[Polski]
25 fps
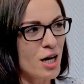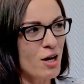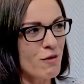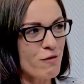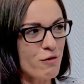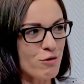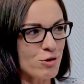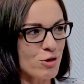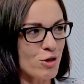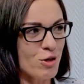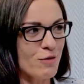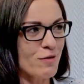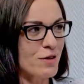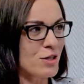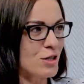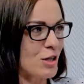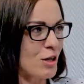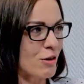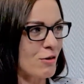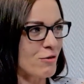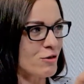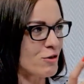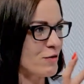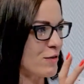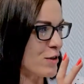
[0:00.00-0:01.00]
funkcjonować
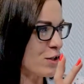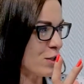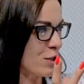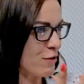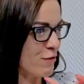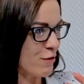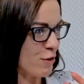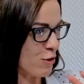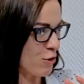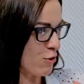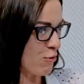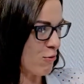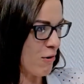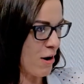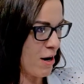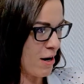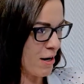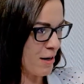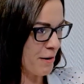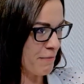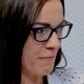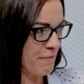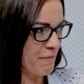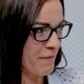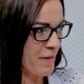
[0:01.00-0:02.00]
tylko w świecie
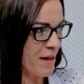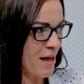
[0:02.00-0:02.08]
wirtualnym.